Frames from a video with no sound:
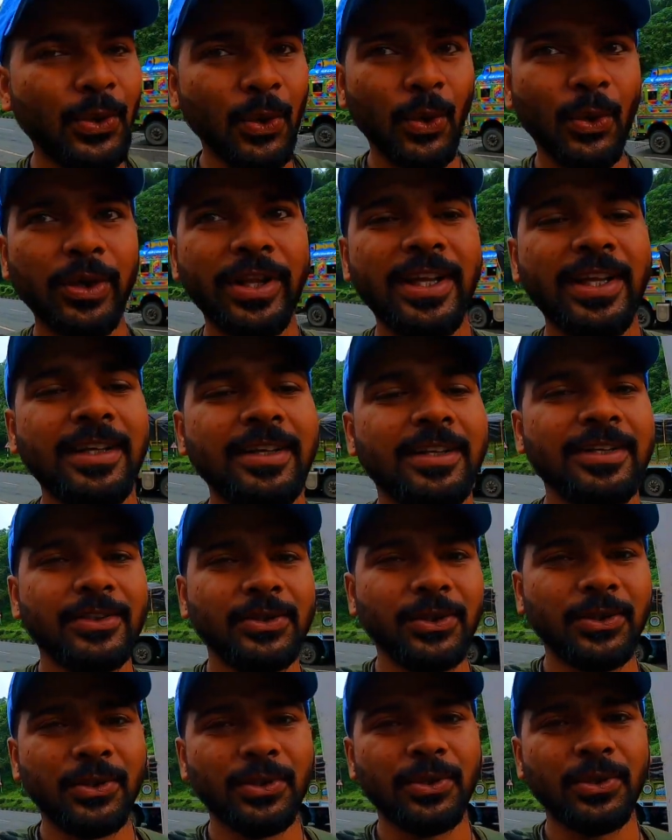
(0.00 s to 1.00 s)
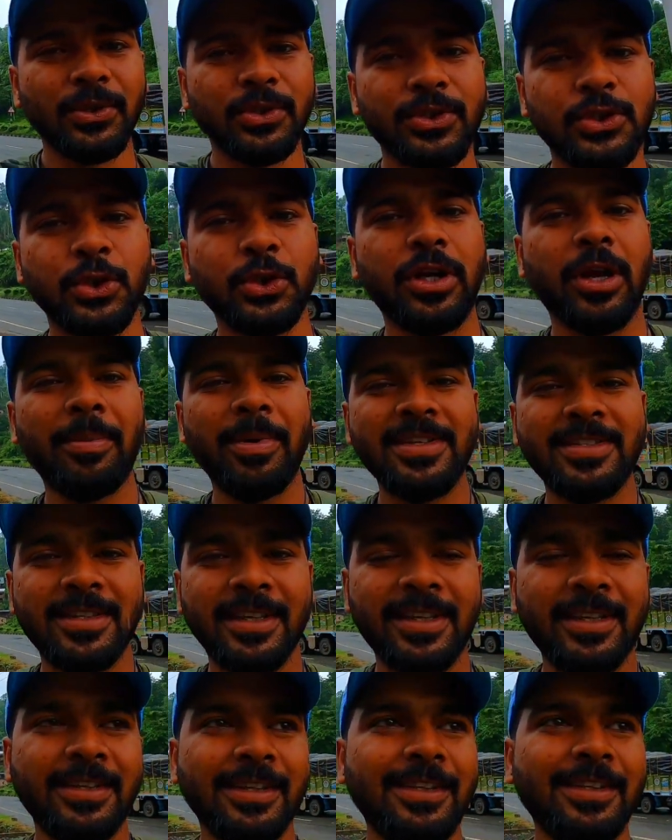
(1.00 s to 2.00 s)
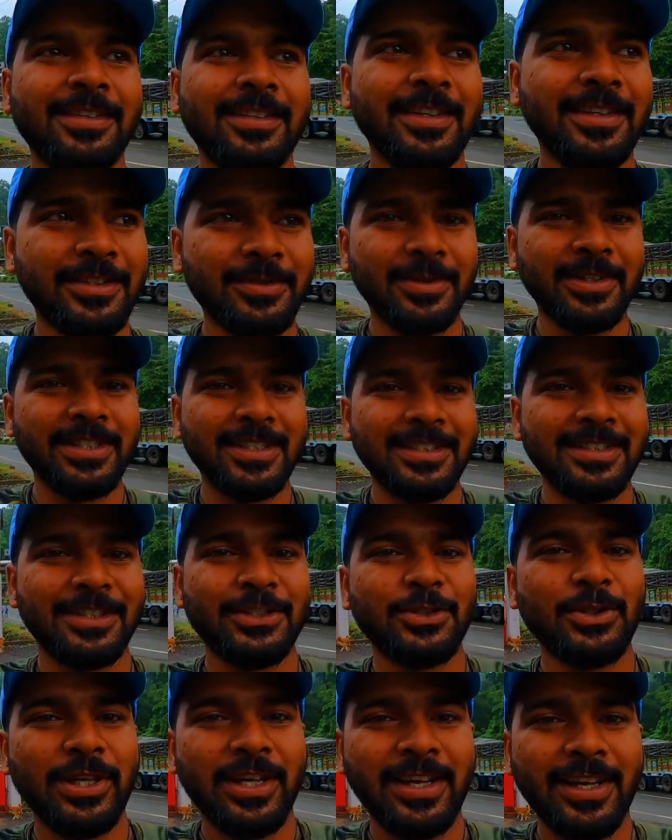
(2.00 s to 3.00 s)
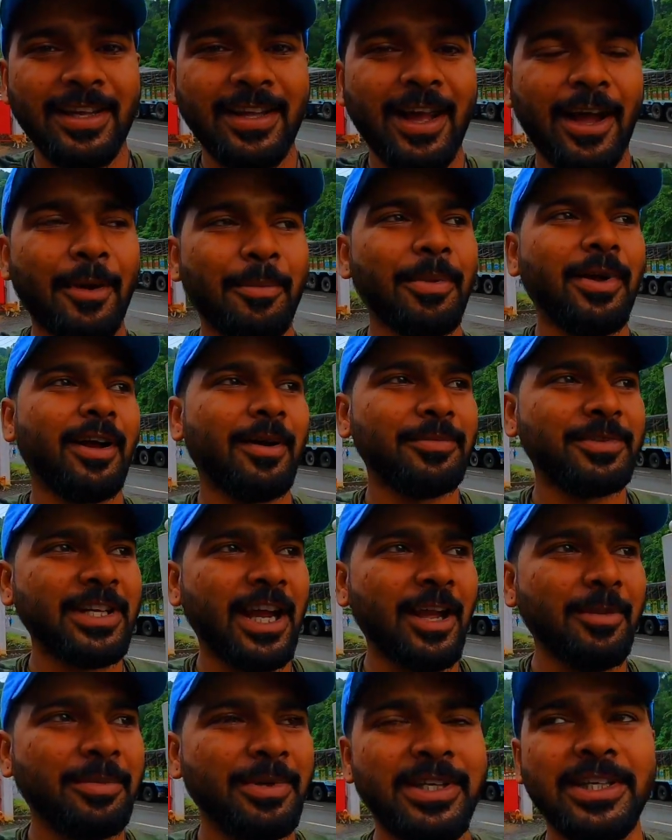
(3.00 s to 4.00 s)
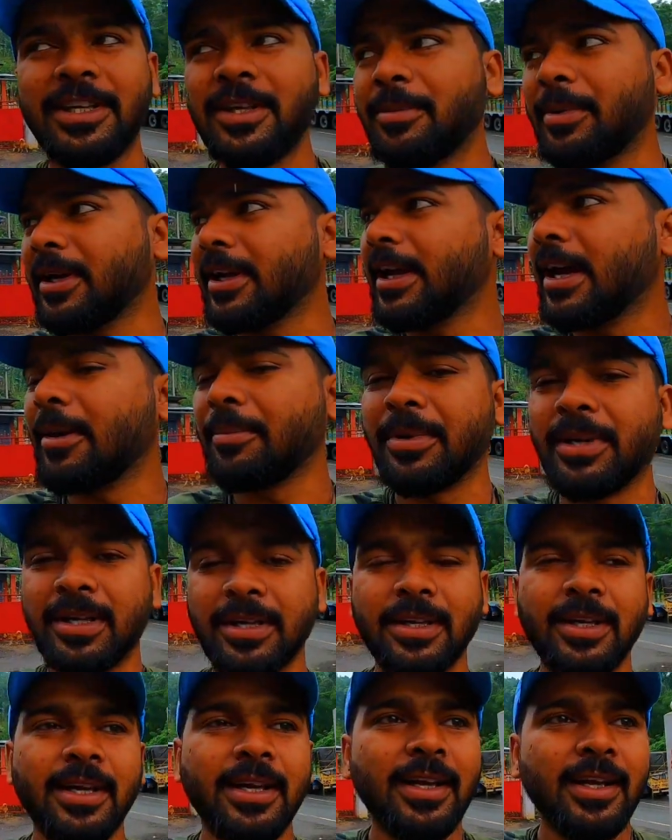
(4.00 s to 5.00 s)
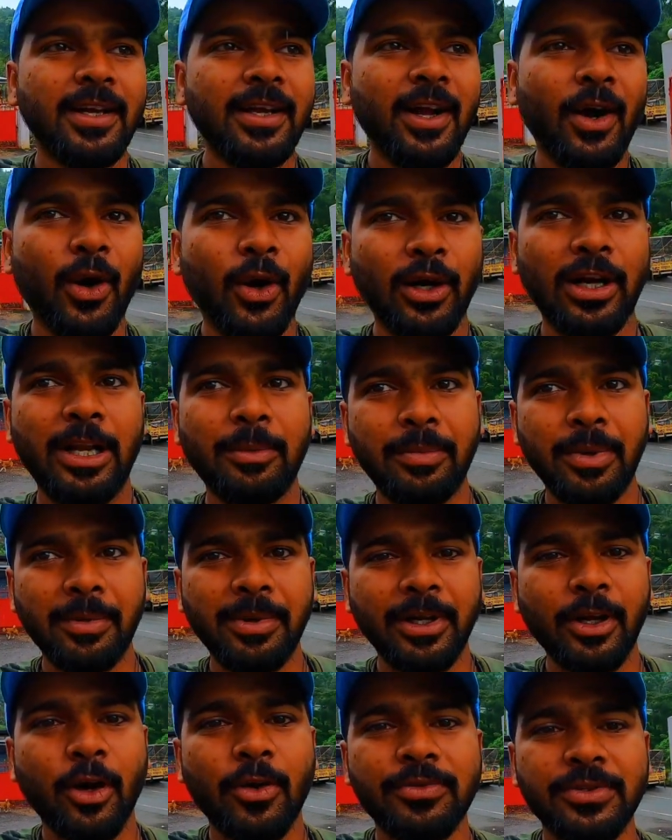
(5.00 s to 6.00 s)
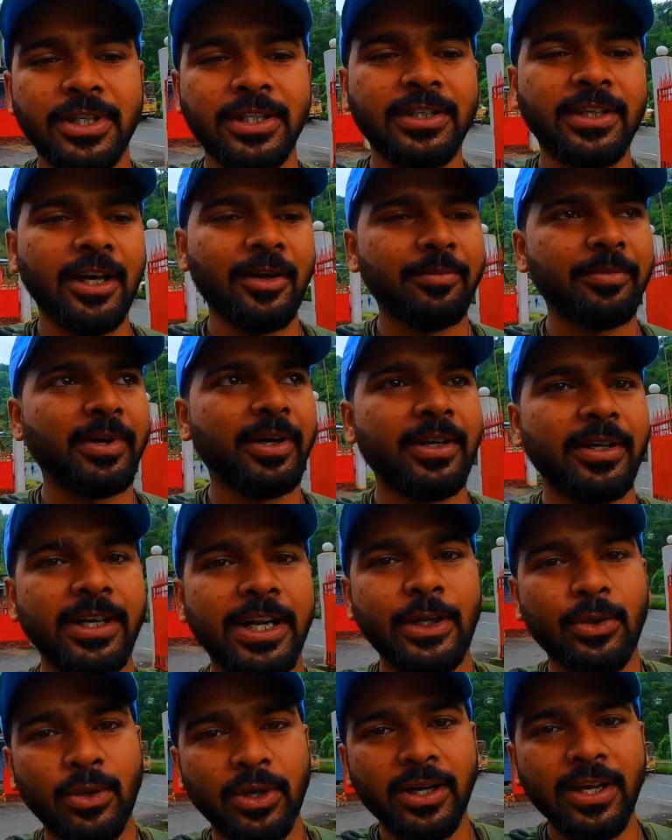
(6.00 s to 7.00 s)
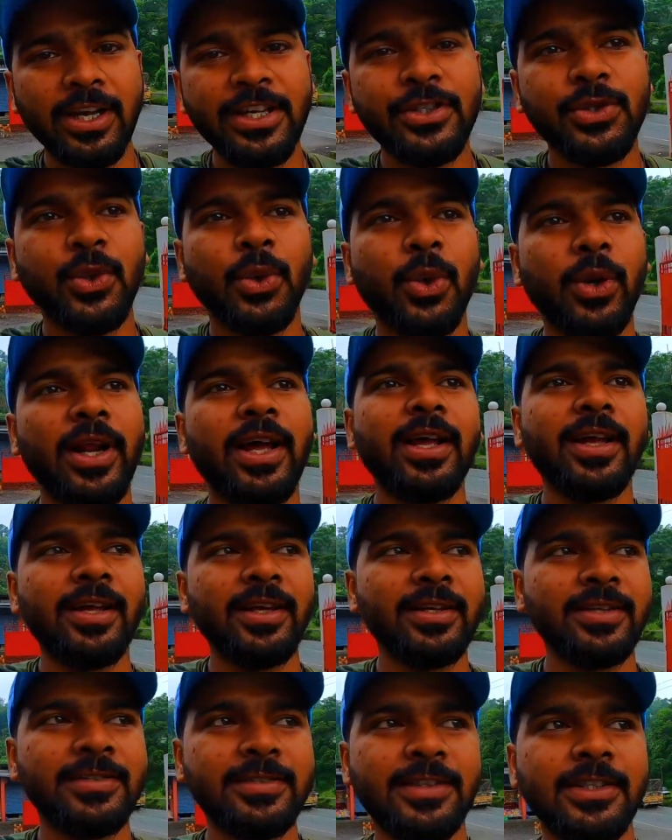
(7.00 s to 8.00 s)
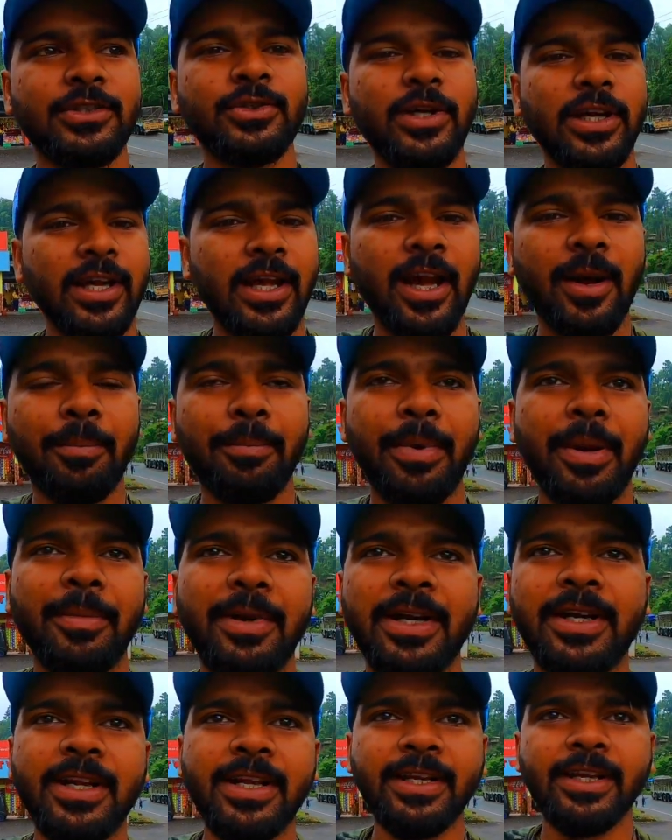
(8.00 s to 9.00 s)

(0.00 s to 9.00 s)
नोट है तो छुट्टा पैसा नहीं है इस वजह से जो है यहाँ पे हम चाय पी नहीं पाए यहाँ पे ऑनलाइन पेमेंट का ऑप्शन था पर नेटवर्क का इशू हो रहा है इसलिए जो है हम पेमेंट